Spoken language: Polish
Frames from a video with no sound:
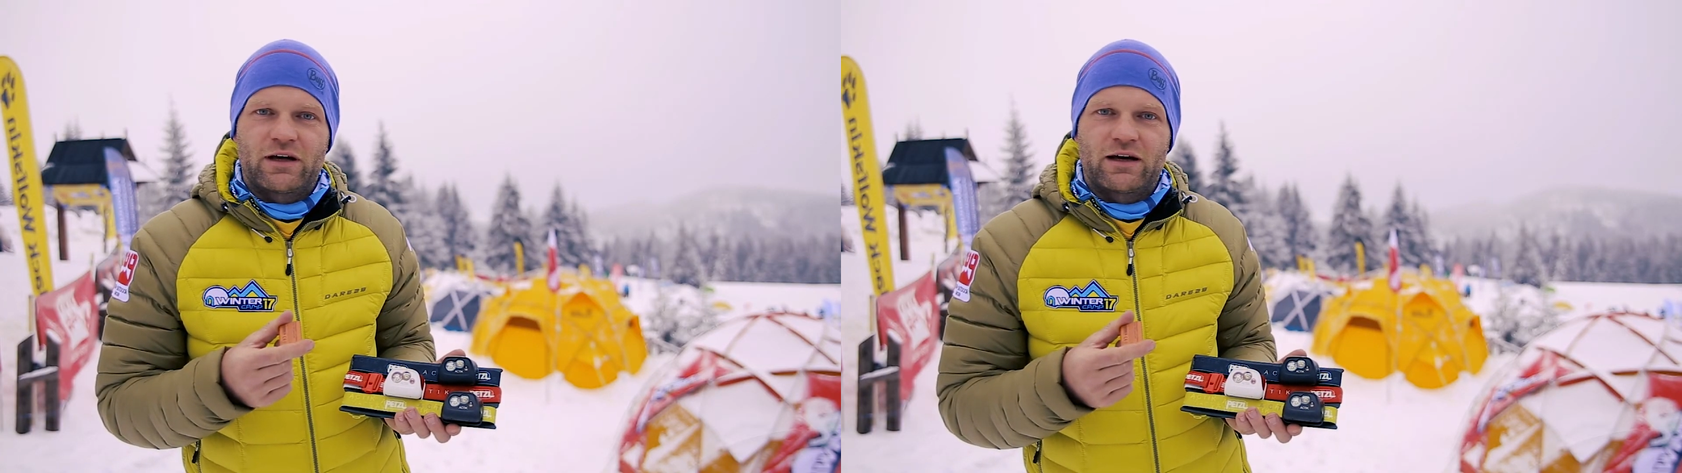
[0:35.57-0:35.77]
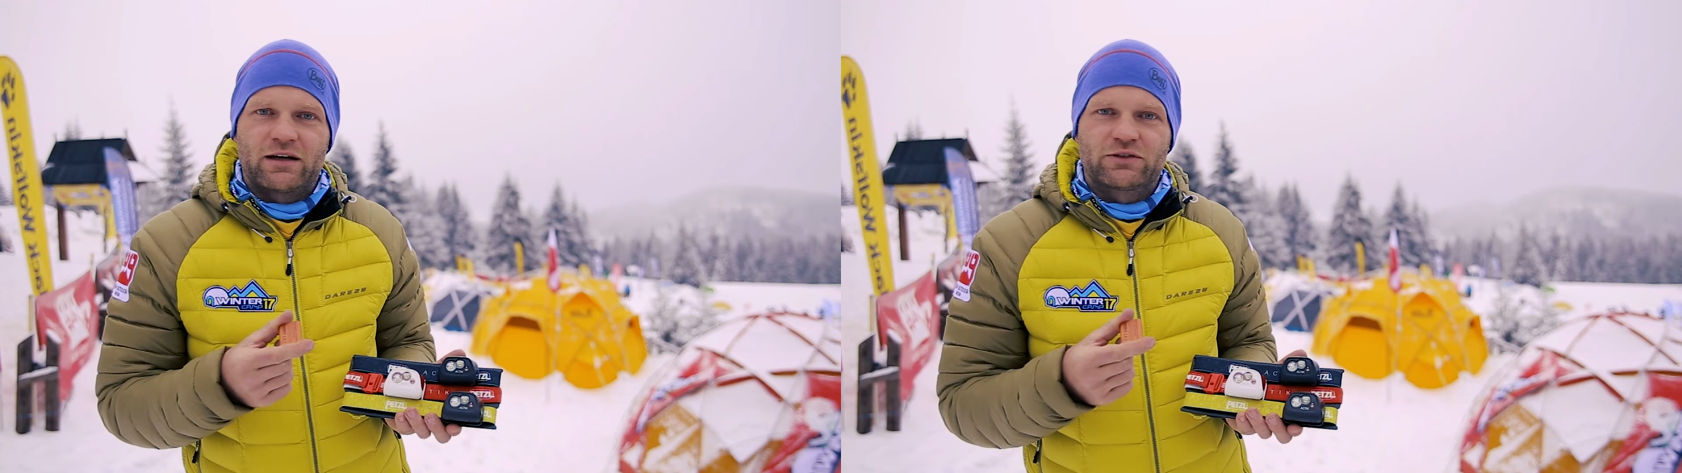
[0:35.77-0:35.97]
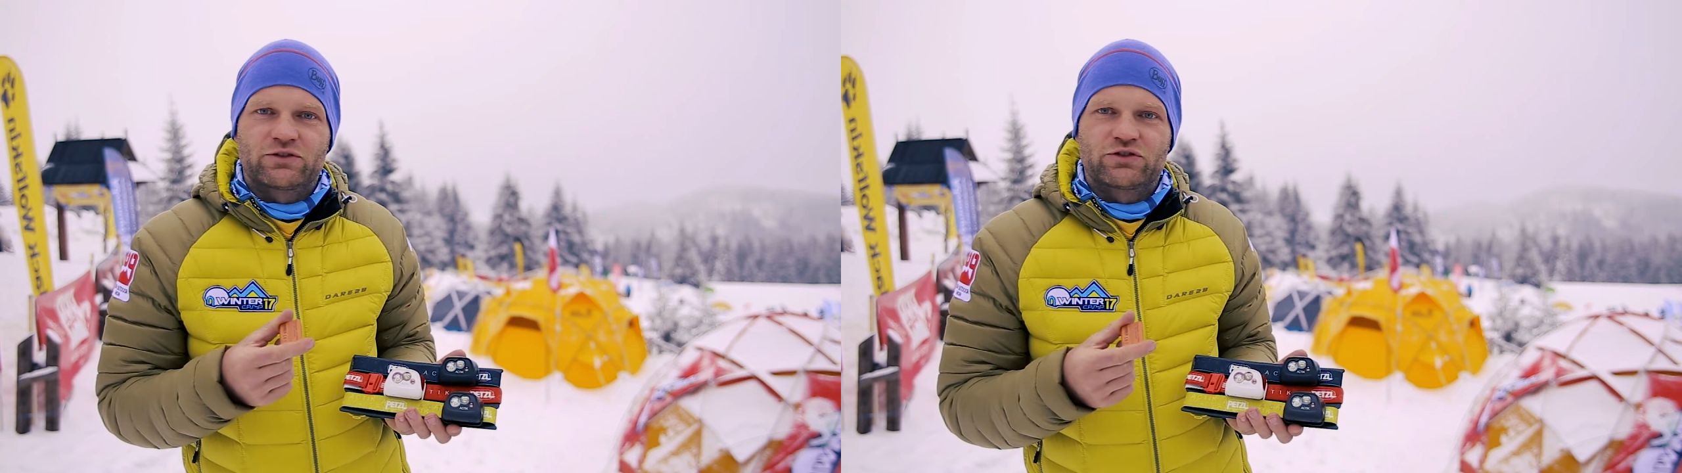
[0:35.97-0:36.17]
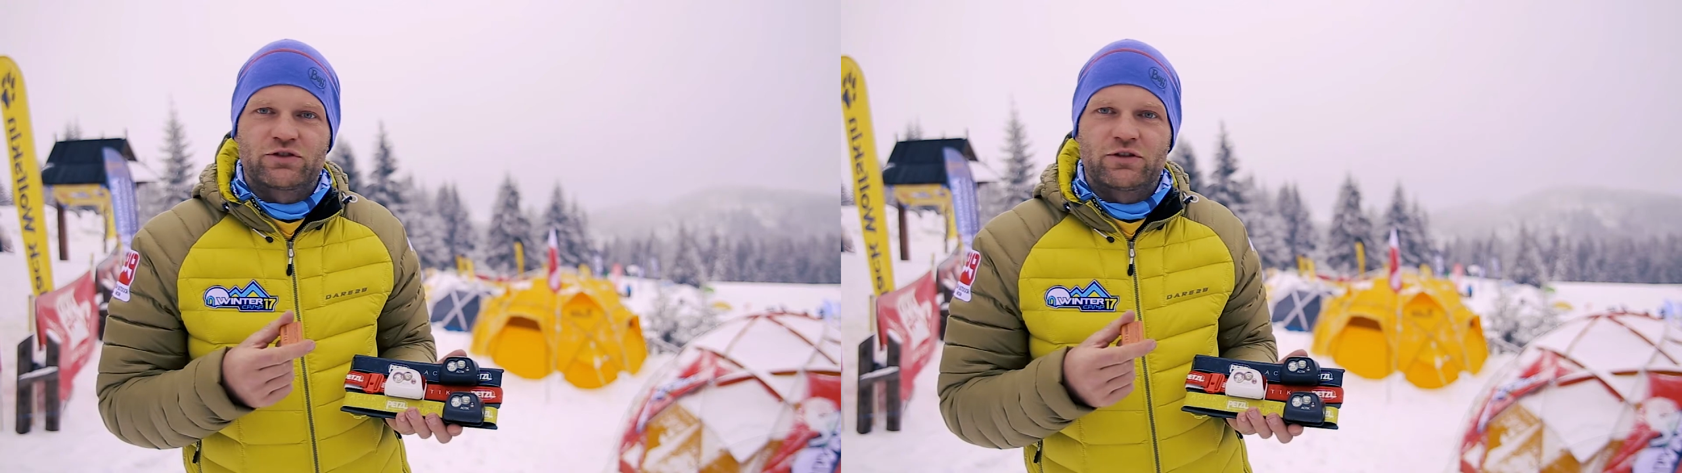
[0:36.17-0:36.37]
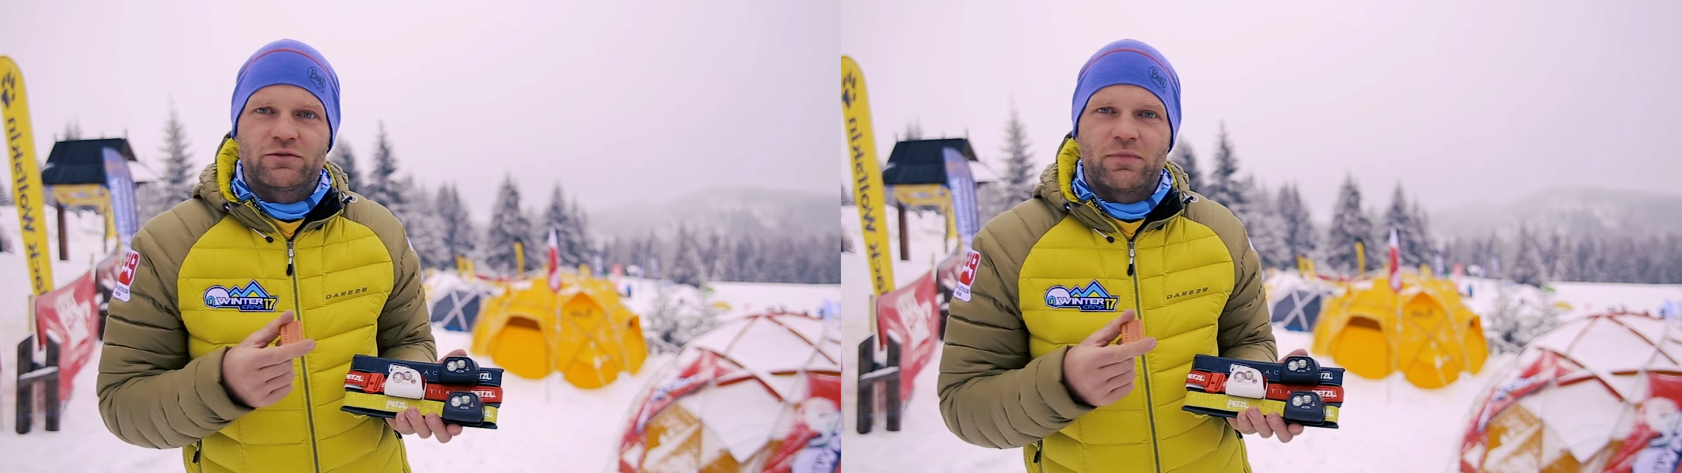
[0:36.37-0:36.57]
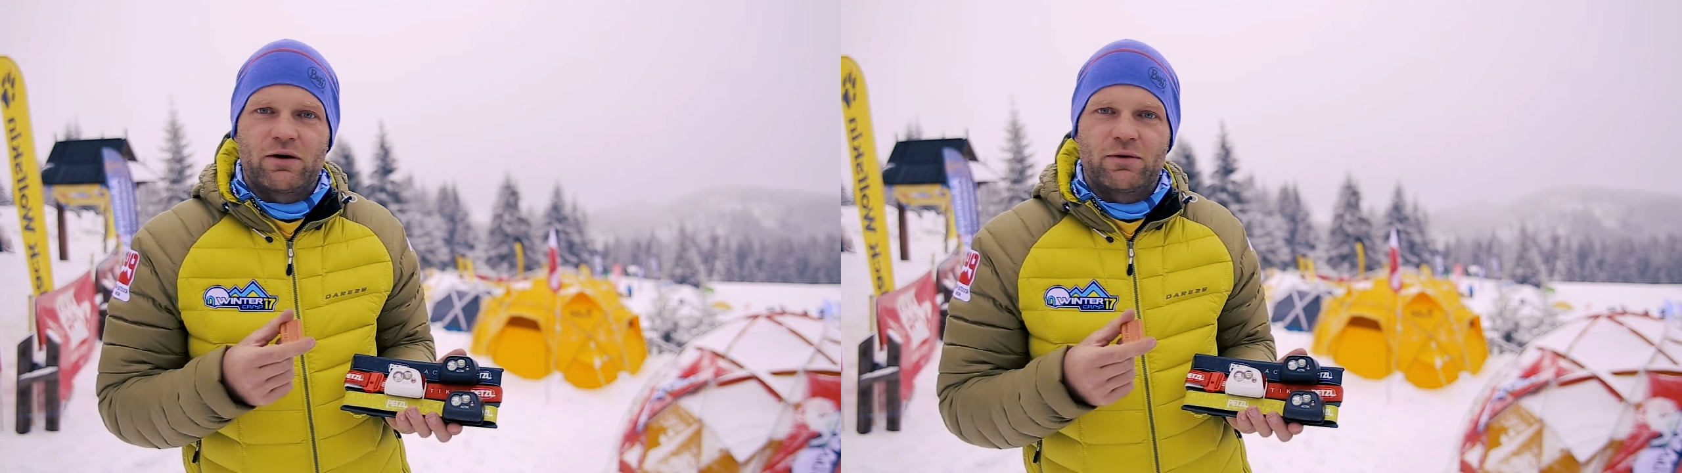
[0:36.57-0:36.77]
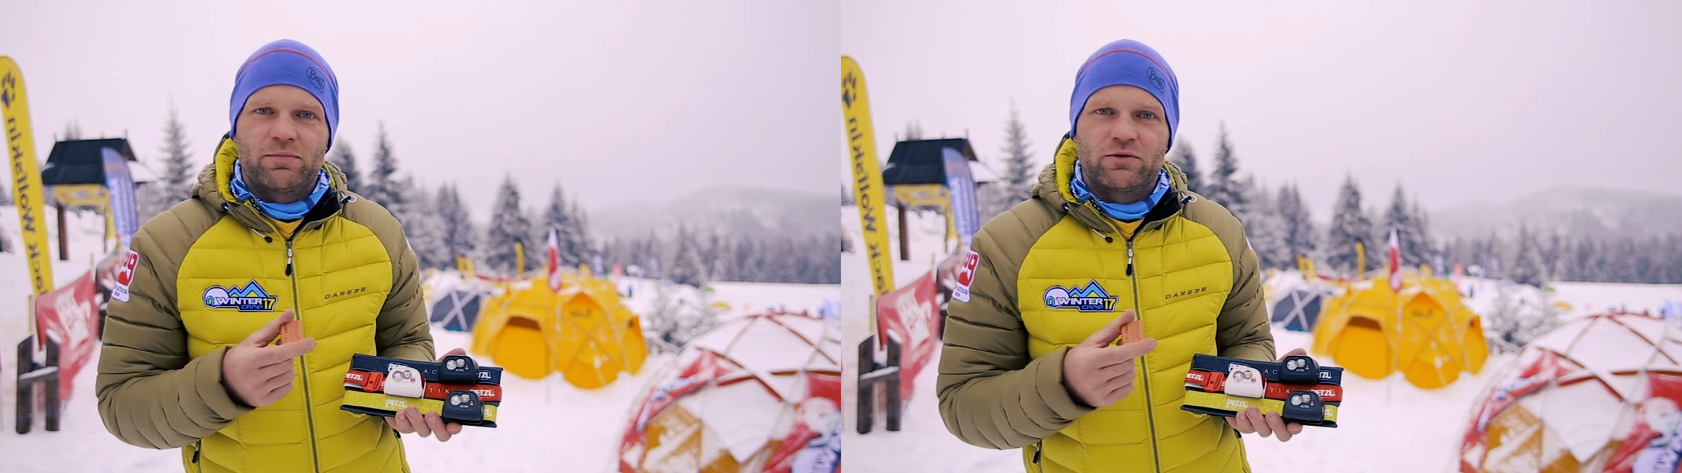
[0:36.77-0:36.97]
na trzy małe